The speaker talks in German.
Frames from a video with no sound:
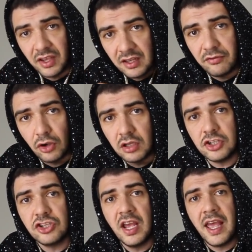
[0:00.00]
Wenn ihr
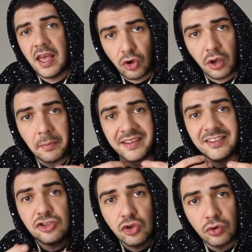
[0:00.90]
wirklich eure
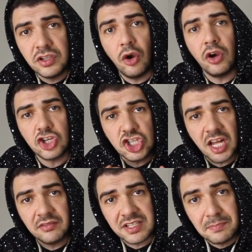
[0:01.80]
Petition, eure
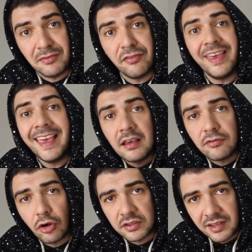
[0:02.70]
Stadt was
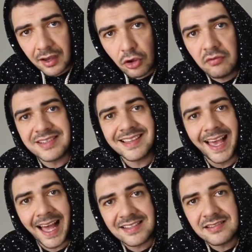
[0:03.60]
bewegen wollt, ja, irgendwas
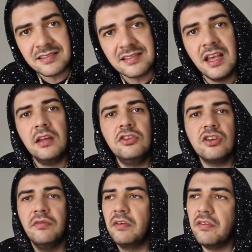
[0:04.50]
krasses,
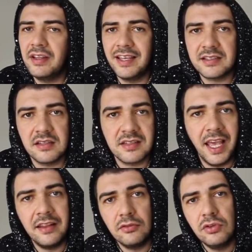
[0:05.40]
nicht einfach, wir waren gestern
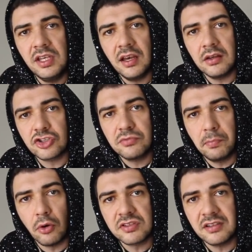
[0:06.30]
skaten und hier
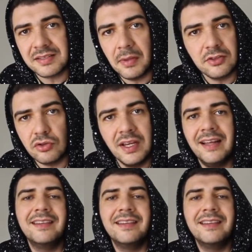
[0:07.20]
postet das mal so.